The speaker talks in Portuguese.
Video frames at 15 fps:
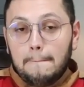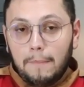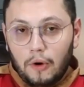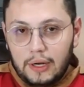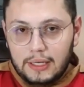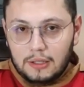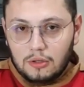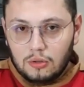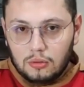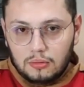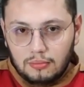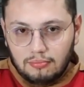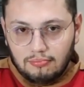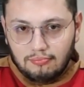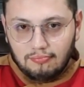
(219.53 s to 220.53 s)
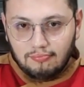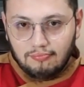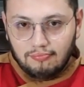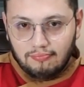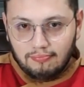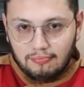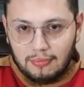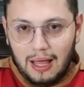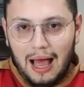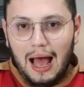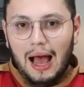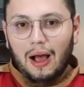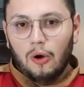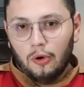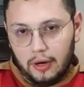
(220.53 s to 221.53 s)
Por isso,
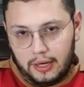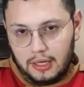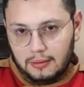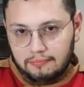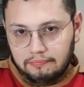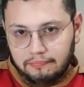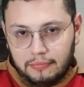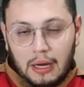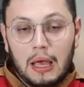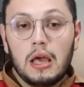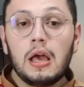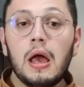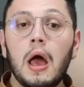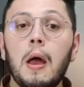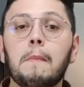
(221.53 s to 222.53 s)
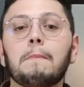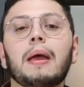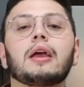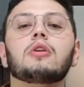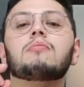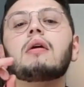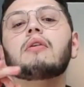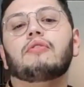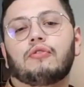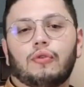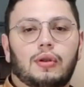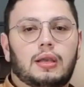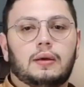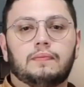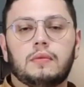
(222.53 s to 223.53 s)
agora, pegue uma
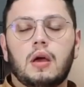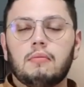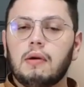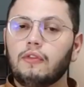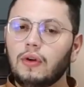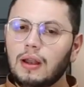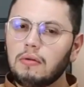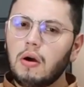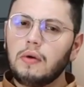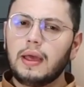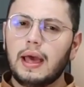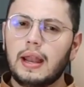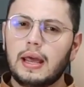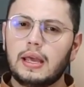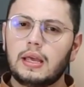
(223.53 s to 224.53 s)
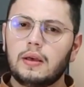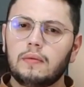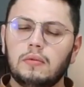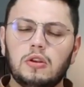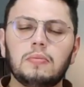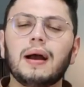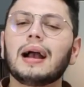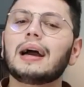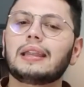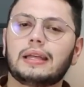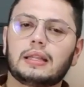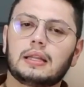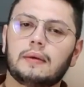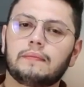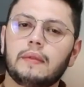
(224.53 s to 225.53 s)
folha uma folha qualquer aí e uma
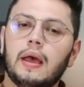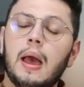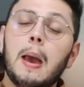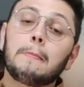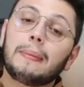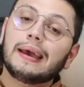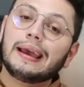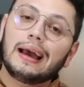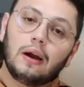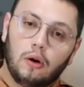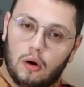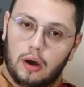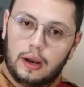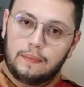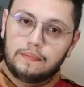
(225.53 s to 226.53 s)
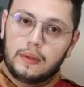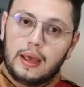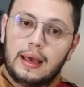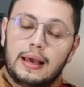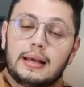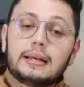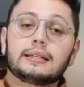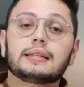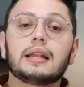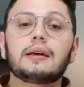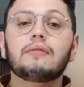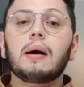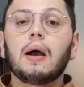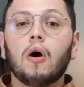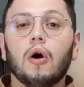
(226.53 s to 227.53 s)
caneta. Pega agora.
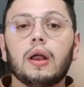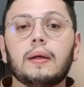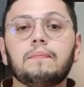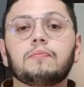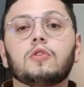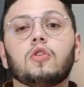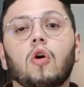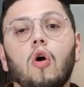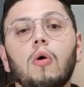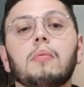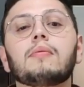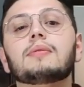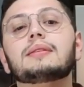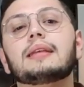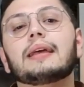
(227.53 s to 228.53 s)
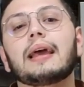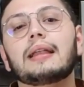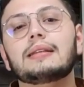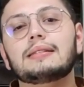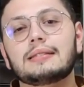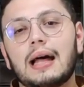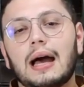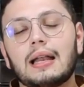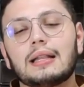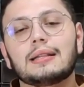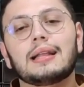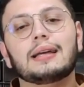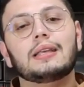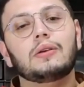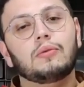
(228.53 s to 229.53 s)
Escreva agora como você quer estar
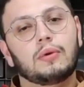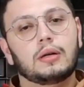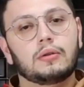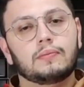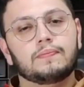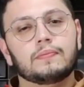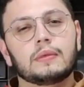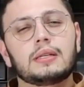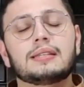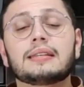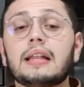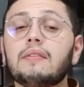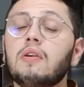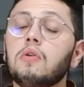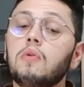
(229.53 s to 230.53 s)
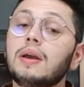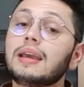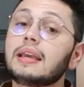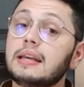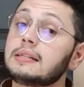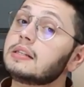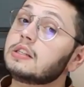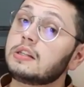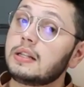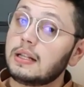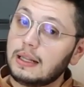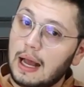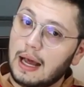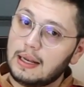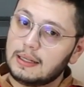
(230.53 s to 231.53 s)
daqui a um ano. Escreva com riqueza de
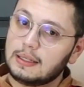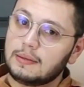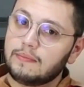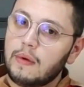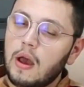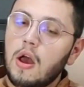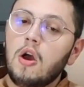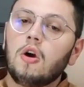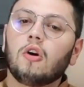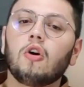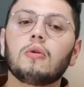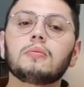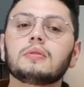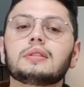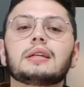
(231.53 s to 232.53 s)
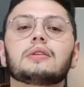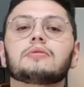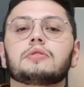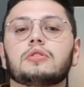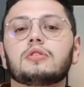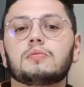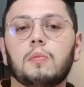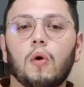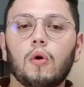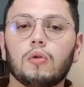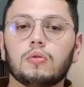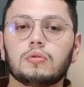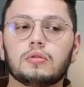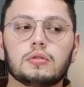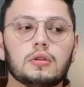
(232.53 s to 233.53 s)
detalhes. Como serão seus
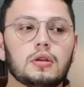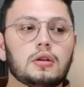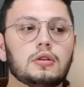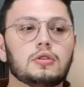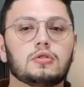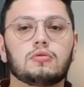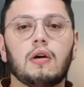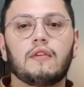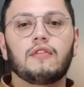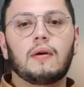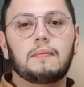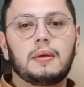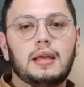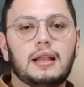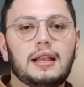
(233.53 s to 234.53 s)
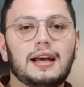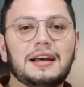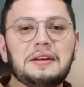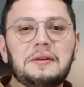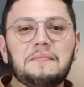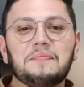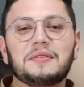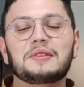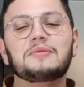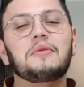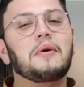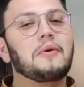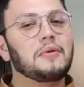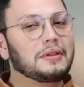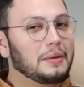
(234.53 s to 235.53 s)
bolos, sua família,
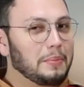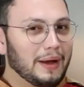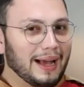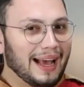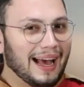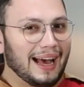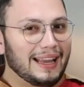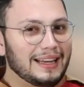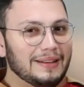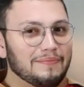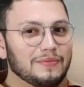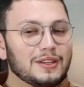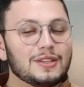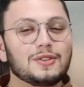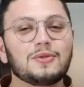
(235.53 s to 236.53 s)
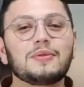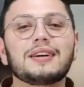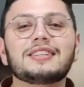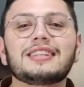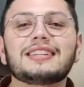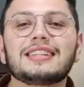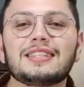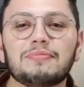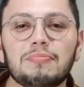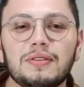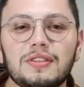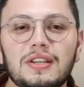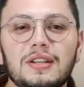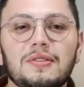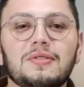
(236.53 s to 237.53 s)
sua conta bancária, sua agenda de
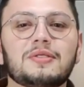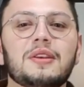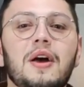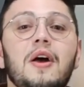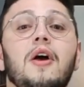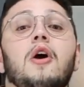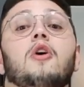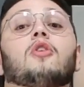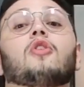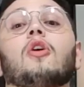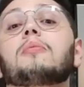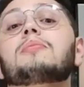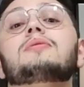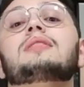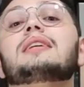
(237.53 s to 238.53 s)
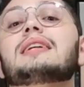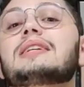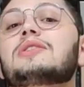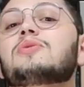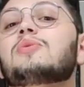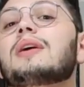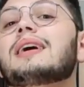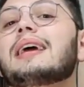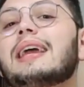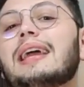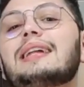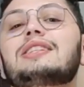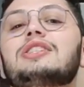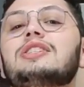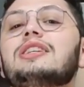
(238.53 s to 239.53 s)
pedidos, como será sua
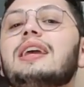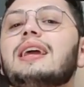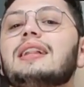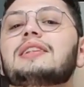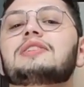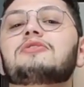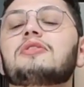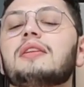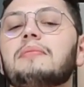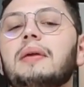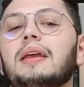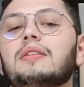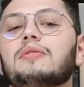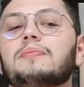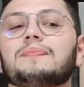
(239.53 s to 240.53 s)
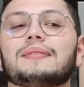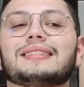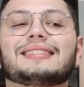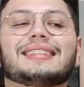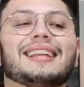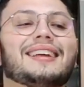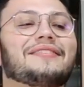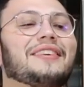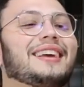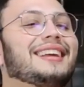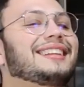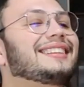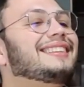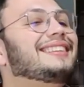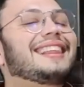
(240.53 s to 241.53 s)
rede de relacionamento. Escreva
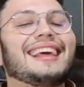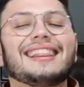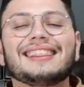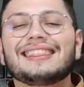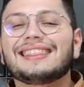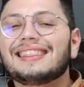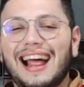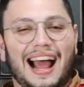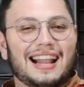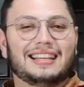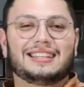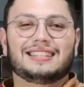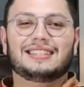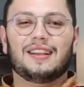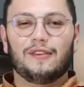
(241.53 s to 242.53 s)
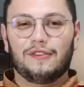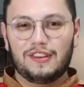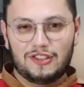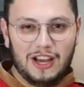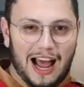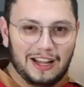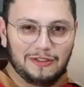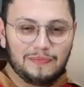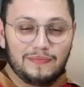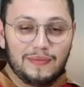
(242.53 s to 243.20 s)
em detalhes, fechado?